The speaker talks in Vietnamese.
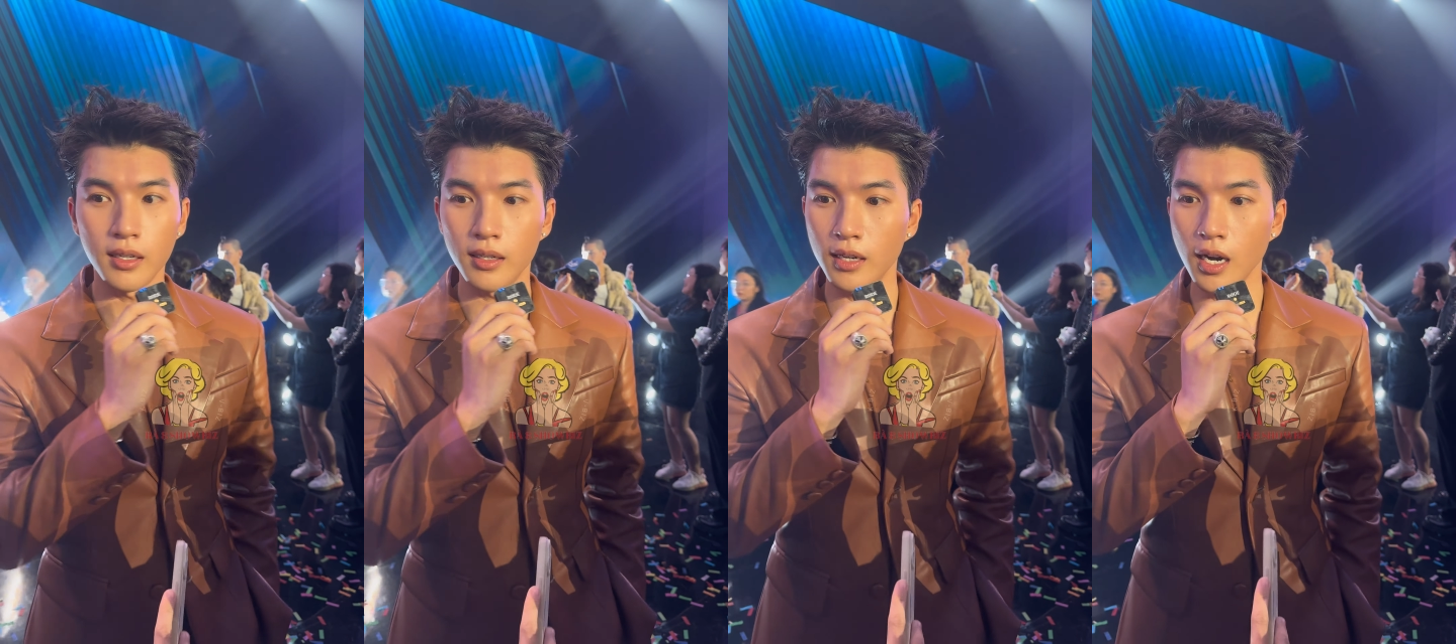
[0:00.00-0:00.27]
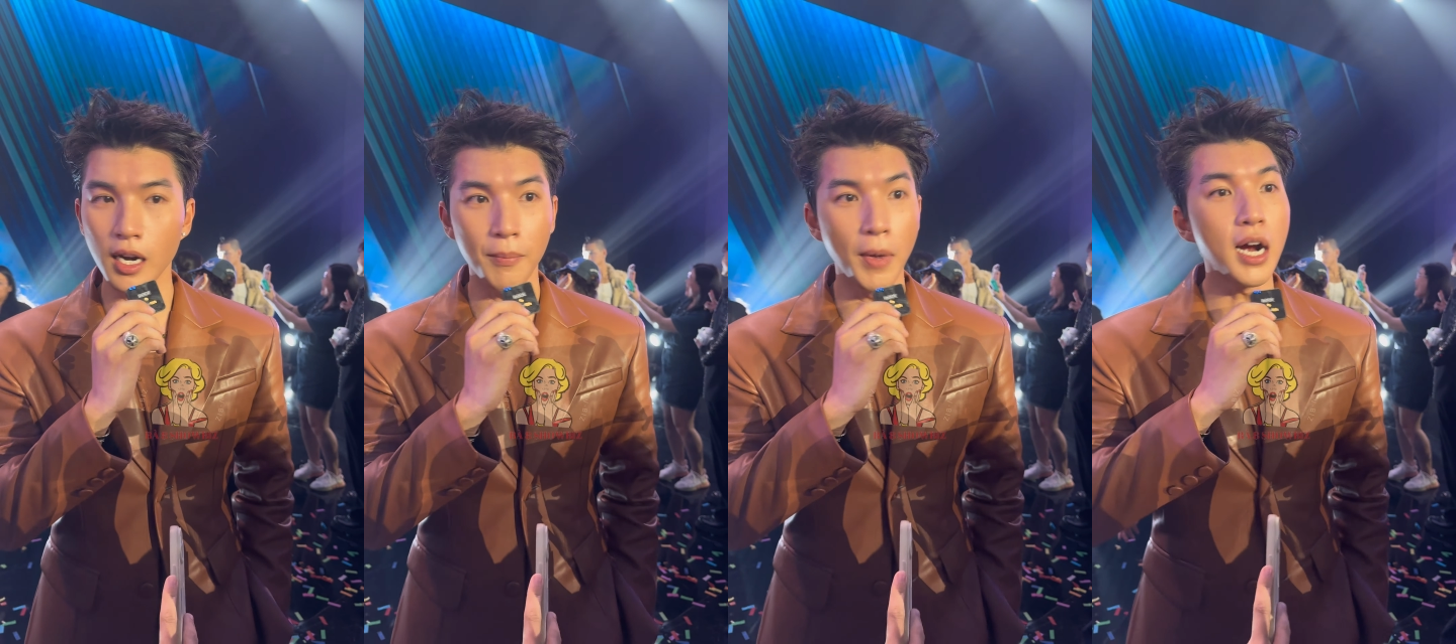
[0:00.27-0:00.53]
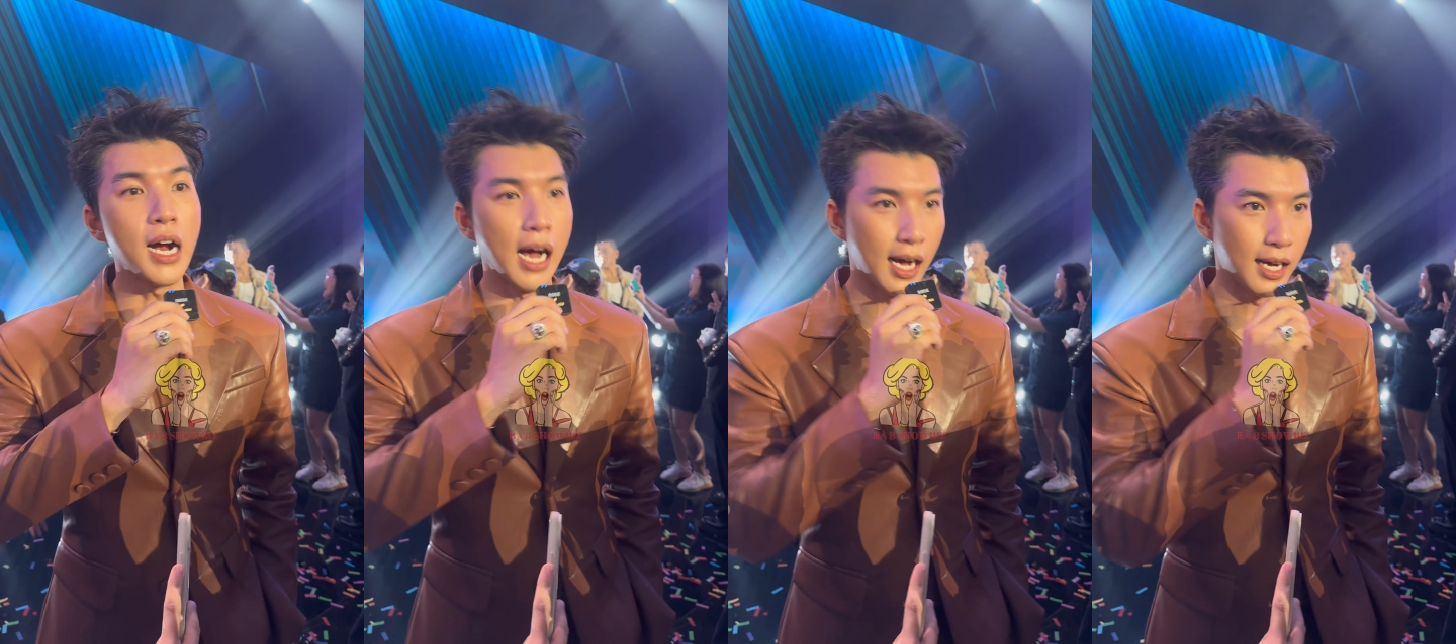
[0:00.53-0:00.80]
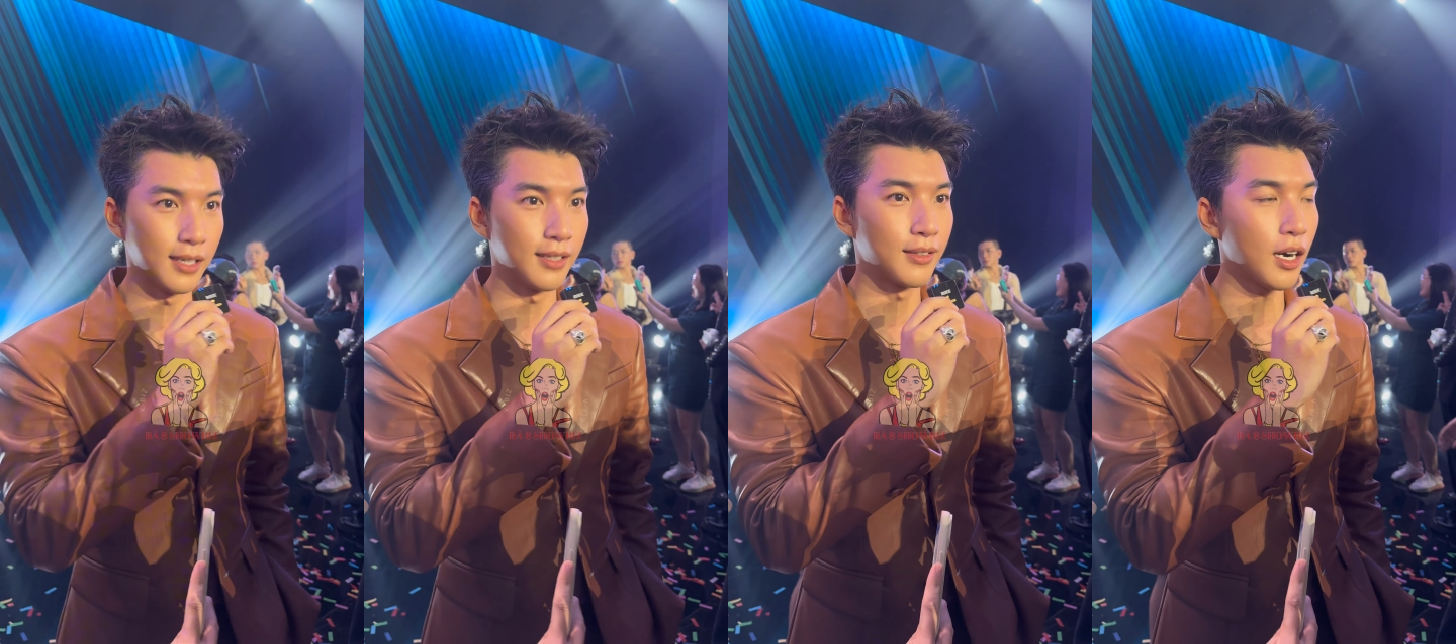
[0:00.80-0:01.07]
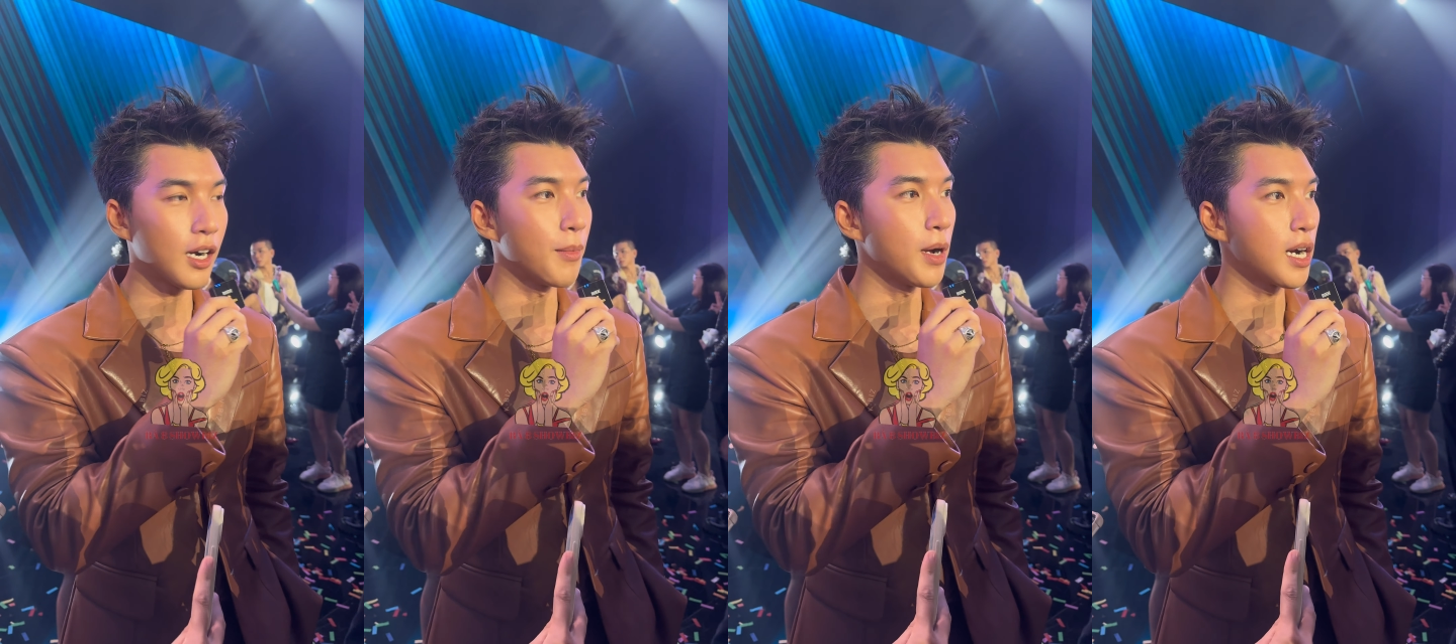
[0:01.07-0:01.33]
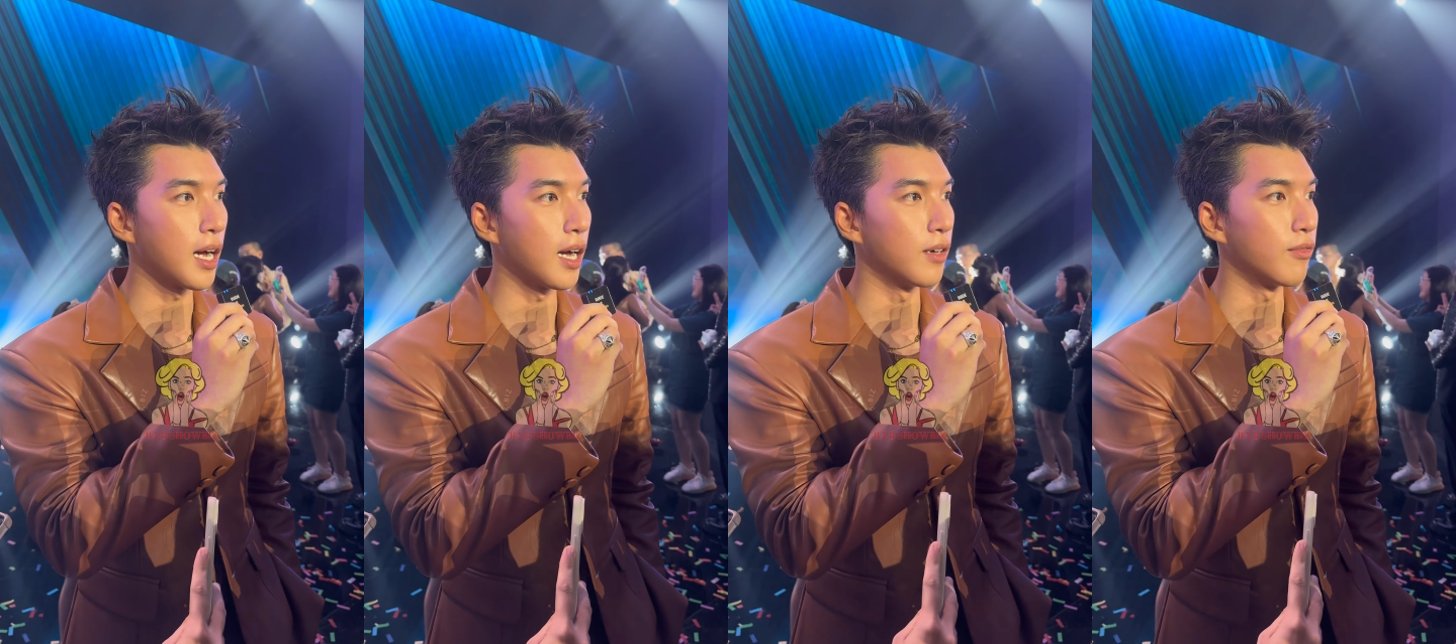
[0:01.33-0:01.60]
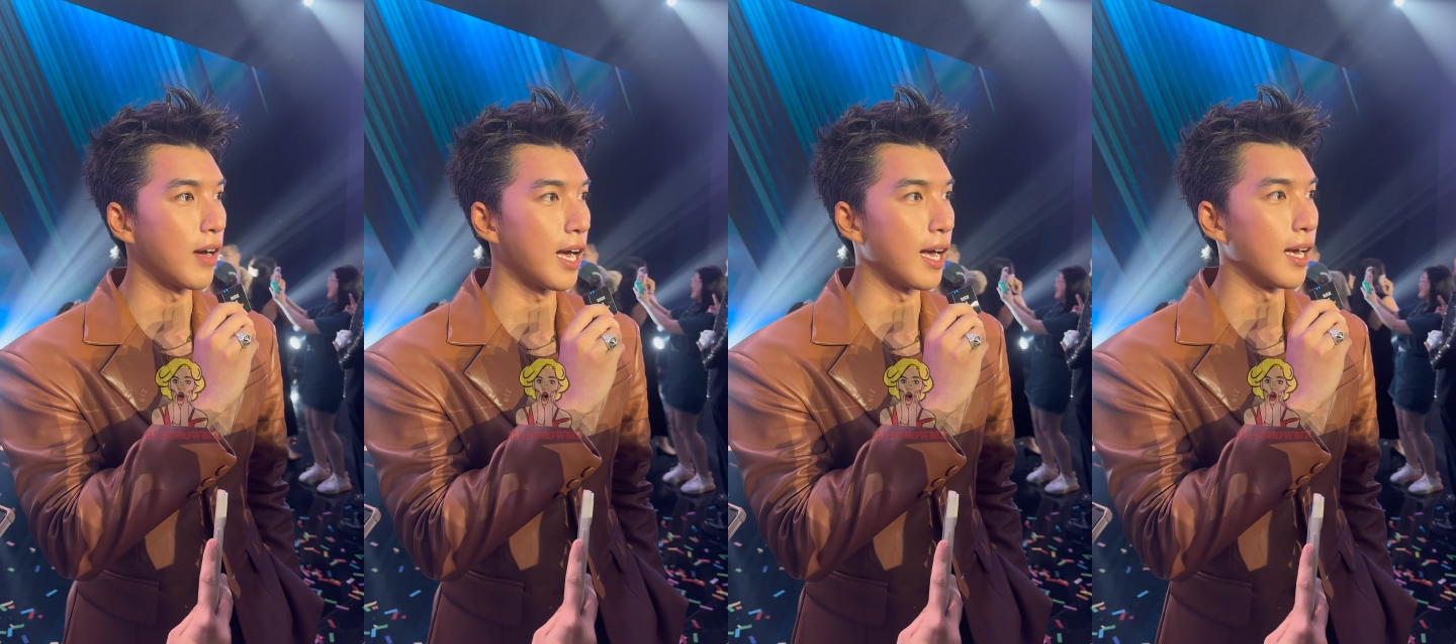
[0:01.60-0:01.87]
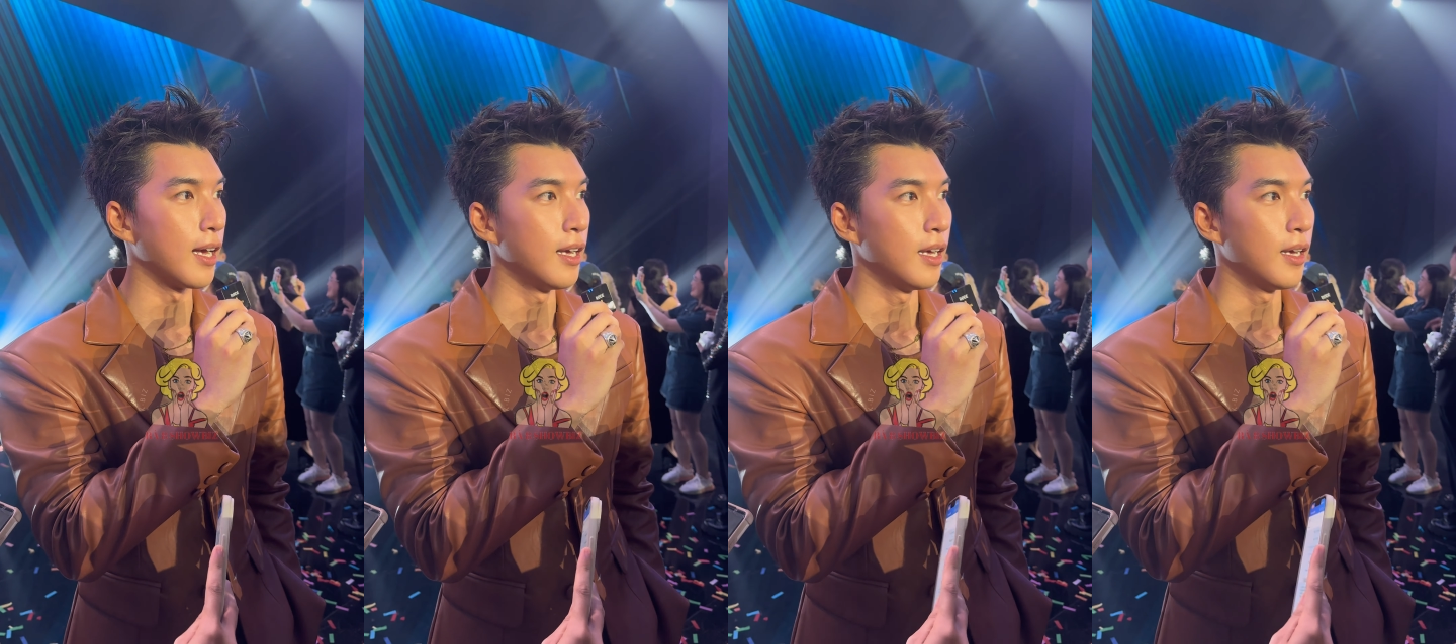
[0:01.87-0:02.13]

rất là bất ngờ rất là bất ngờ và